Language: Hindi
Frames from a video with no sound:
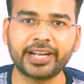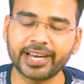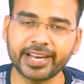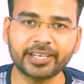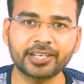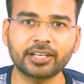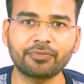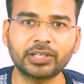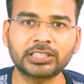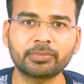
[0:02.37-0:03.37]
ग्रेट इंडियन
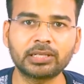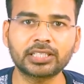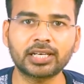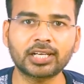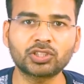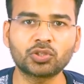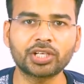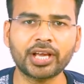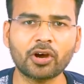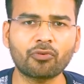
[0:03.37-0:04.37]
फेस्टिवल सेल आ चुकी
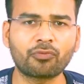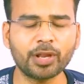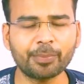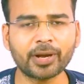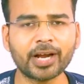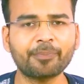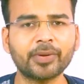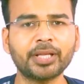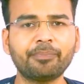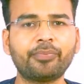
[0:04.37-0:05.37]
है और फ्लिपकार्ट पे
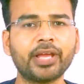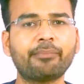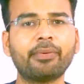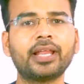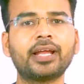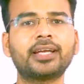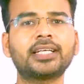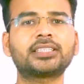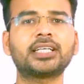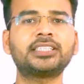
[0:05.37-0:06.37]
दी बिग बिलियन
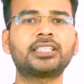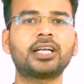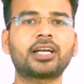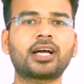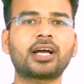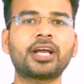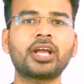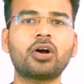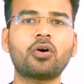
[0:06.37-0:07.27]
डे सेल चल रहा है